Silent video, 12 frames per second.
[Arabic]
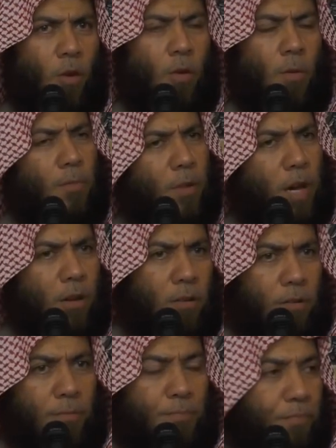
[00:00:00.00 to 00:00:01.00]
ومن معه
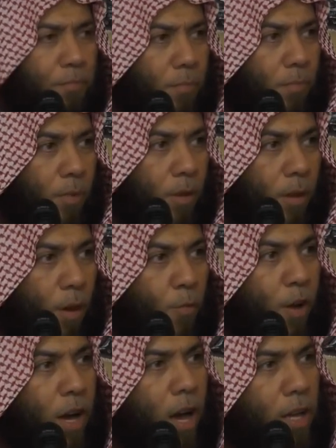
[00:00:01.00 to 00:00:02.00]

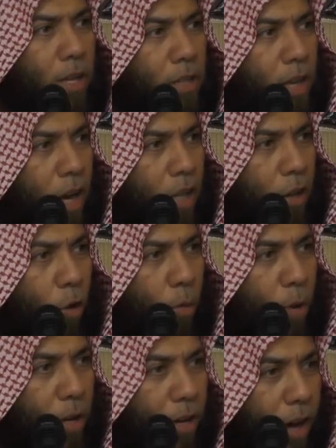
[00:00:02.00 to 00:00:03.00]
فقال عندنا أحد
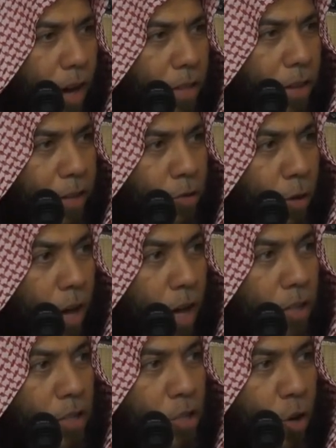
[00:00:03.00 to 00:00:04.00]
الأمراء لهذا الرجل قال
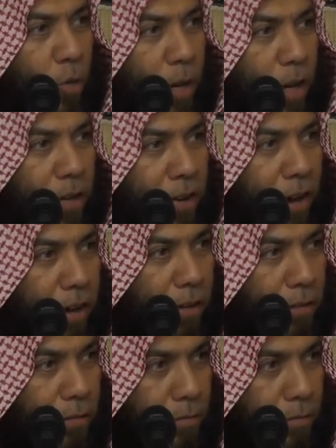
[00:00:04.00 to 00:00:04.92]
أنت شؤم على العراق